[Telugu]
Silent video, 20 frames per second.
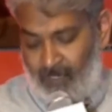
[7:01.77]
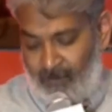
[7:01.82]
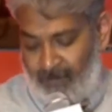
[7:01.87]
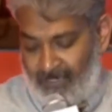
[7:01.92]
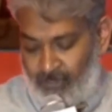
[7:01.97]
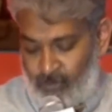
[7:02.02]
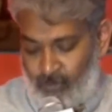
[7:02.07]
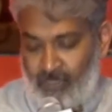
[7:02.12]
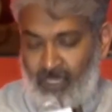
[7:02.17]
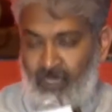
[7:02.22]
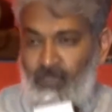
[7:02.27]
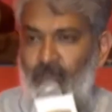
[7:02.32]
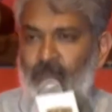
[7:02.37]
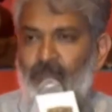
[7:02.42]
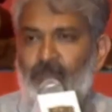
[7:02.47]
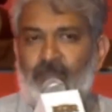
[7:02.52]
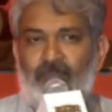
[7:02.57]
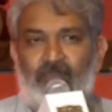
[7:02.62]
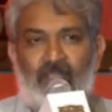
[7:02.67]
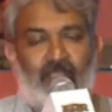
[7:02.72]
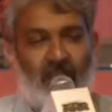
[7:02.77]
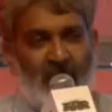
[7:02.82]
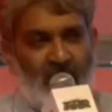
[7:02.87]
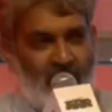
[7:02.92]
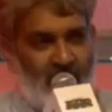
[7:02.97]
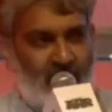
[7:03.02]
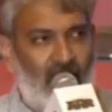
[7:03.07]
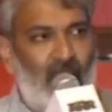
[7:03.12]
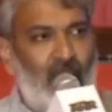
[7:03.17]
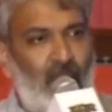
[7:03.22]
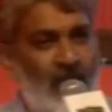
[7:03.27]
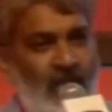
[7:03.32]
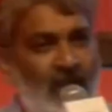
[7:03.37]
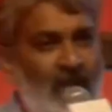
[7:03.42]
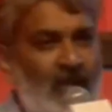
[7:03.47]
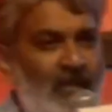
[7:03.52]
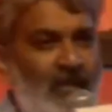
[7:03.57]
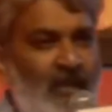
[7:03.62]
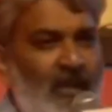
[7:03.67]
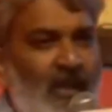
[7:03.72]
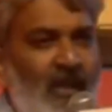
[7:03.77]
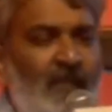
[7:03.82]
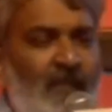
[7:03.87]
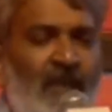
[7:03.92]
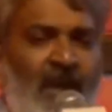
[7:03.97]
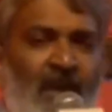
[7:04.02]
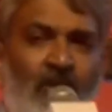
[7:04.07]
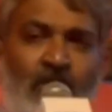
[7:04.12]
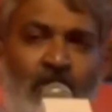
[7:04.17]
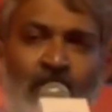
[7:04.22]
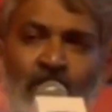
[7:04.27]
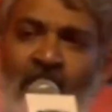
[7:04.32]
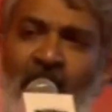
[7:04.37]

పెట్టుకున్నాము రాహుల్ మేము